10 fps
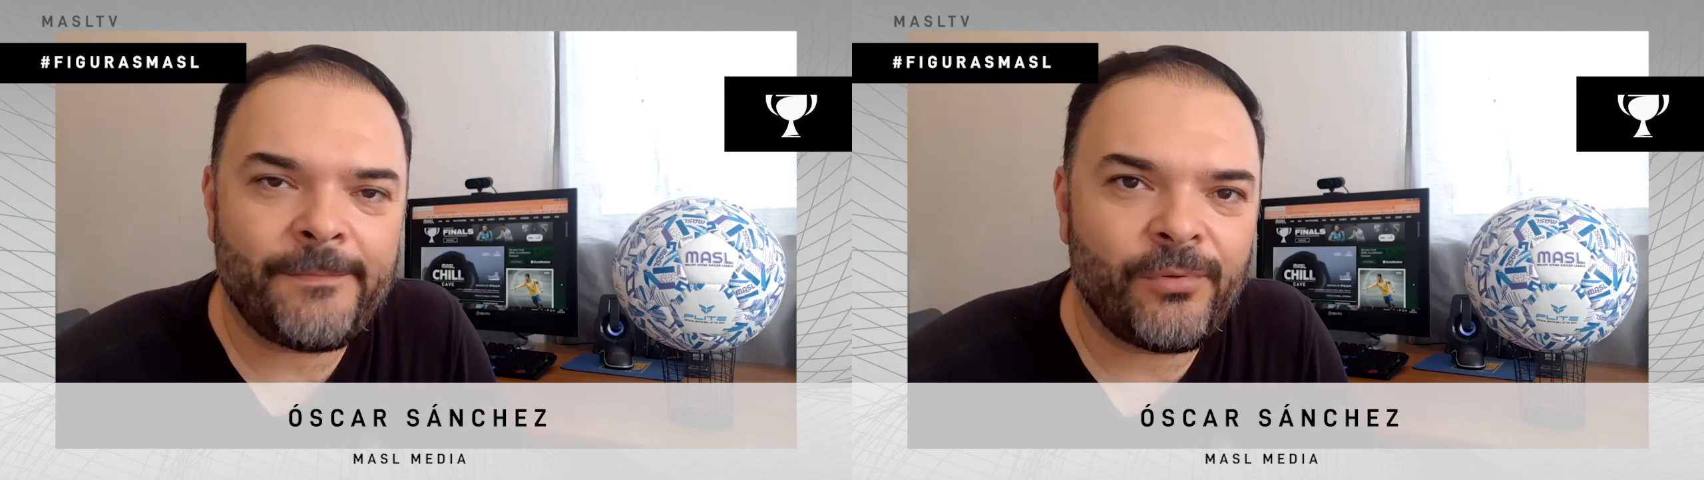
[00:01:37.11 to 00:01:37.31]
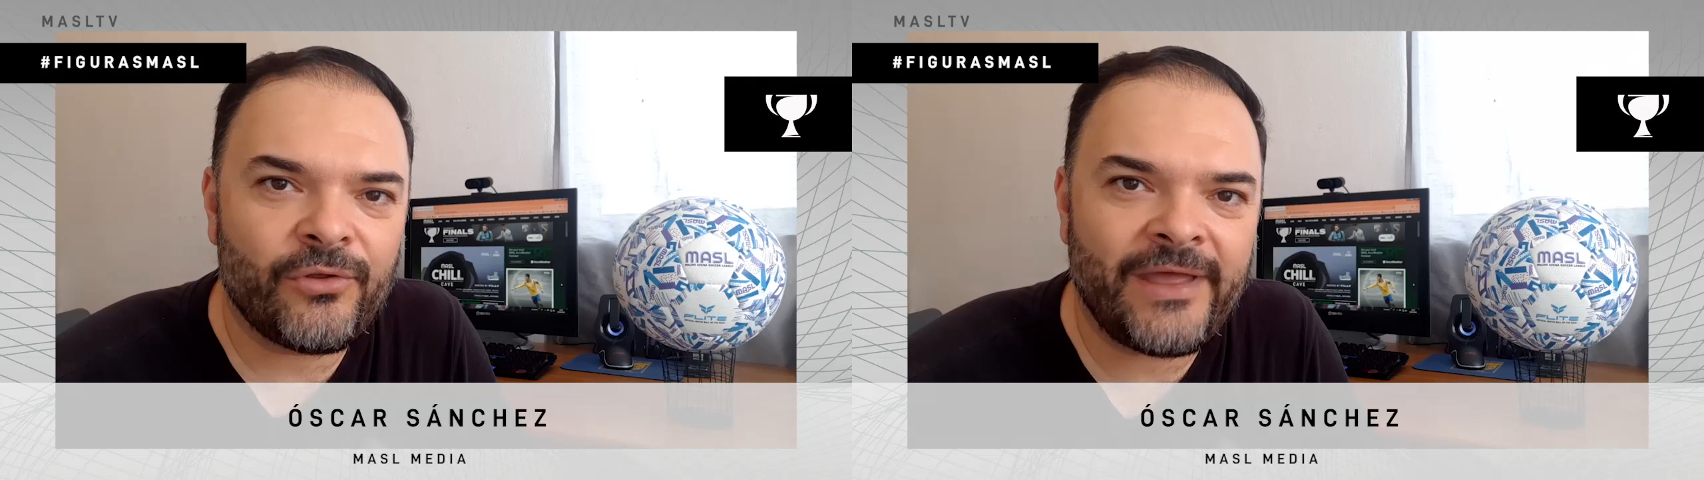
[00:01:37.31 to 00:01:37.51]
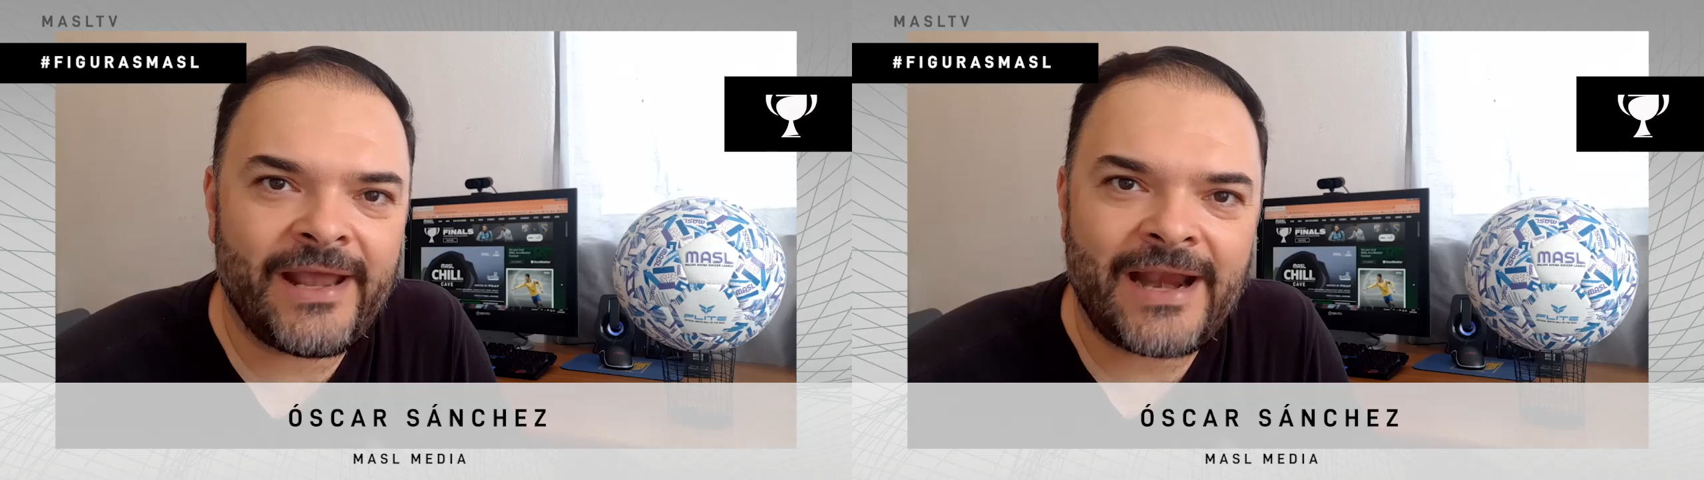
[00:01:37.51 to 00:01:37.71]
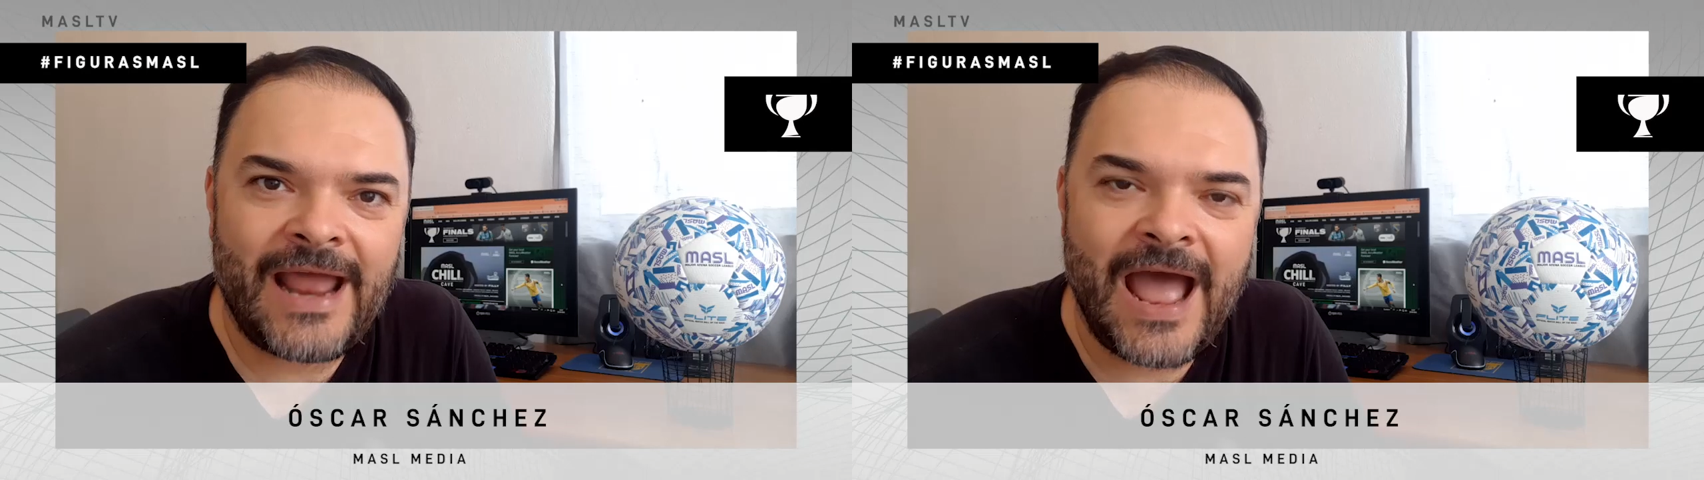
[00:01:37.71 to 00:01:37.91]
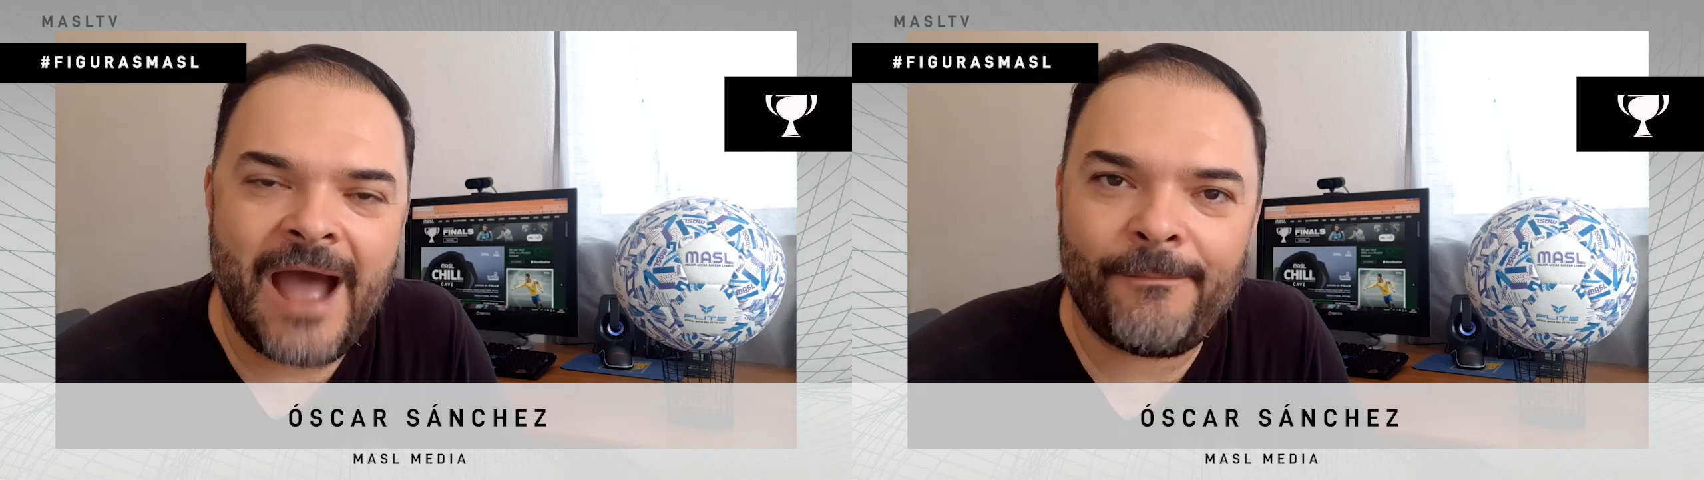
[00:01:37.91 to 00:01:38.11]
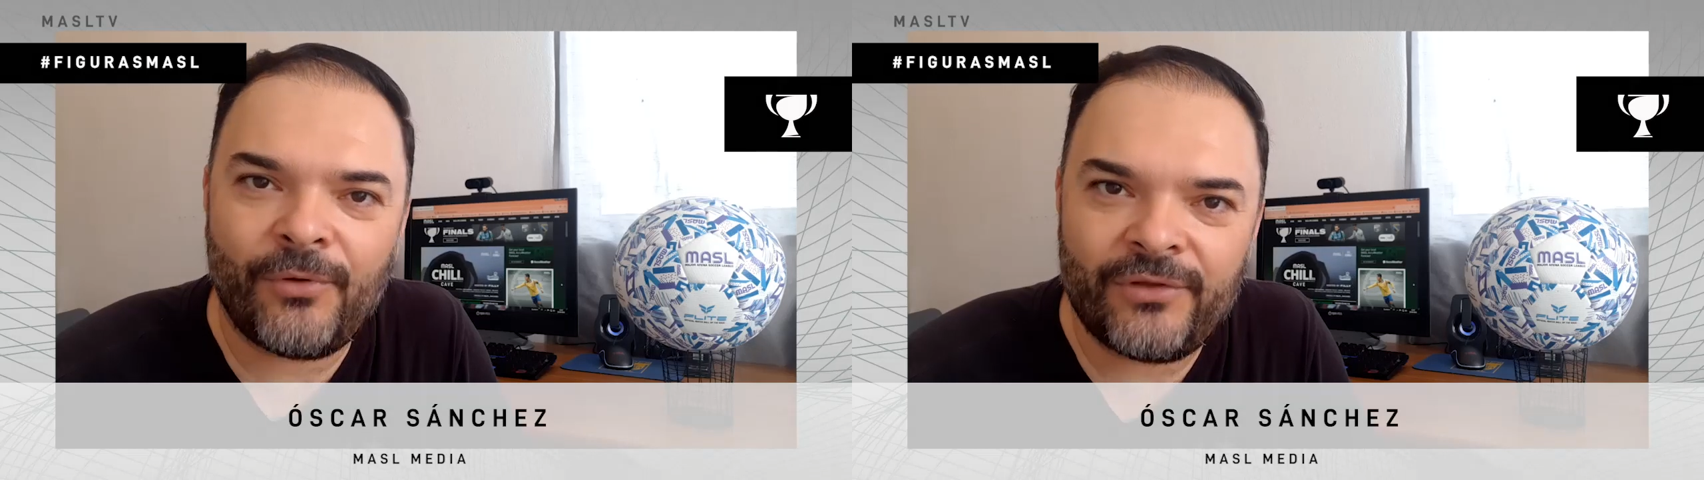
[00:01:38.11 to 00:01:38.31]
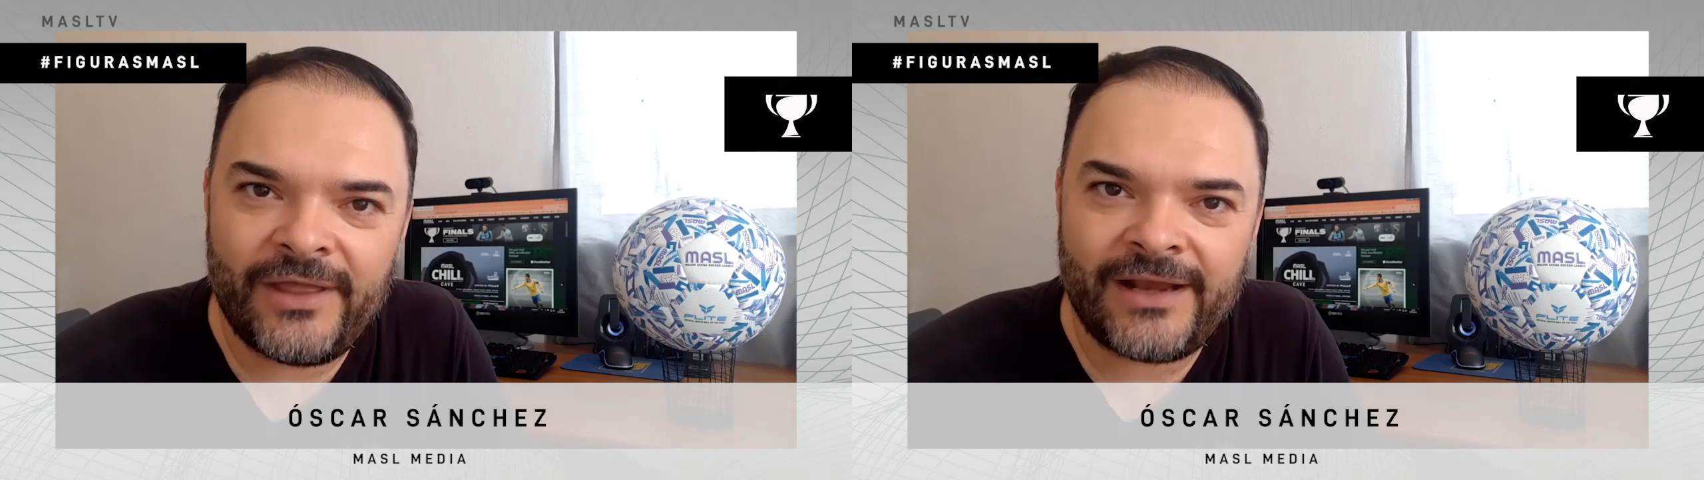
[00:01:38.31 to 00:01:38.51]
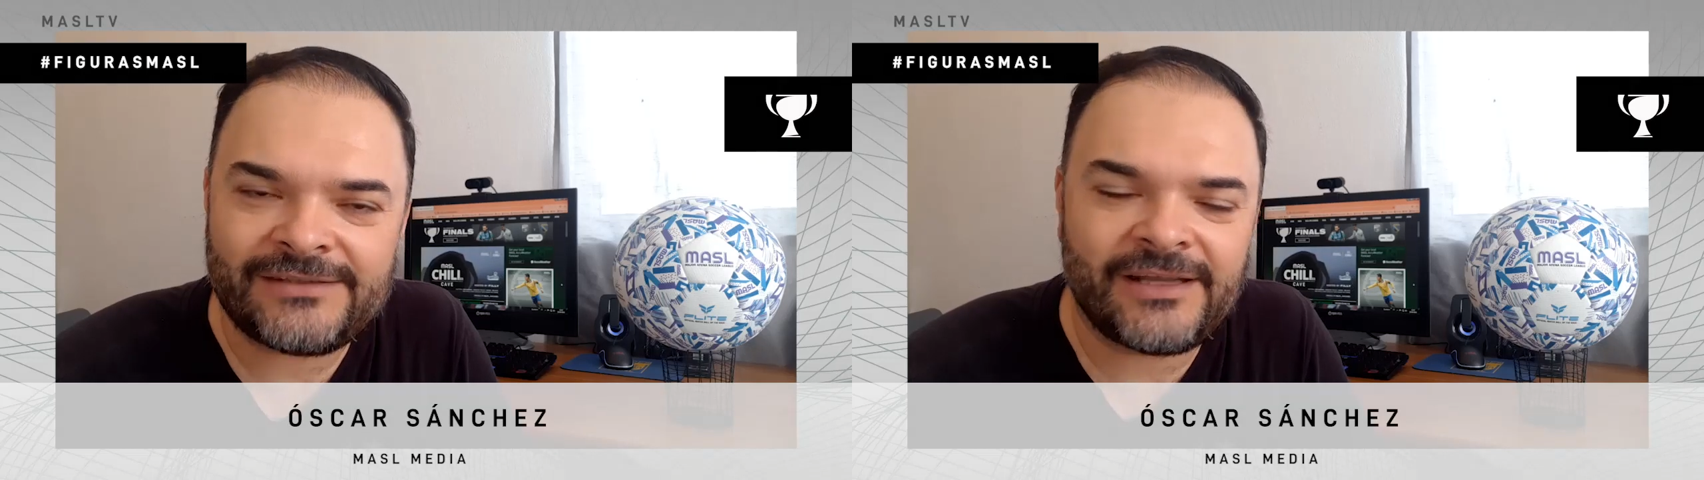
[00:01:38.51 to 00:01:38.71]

poder a poder.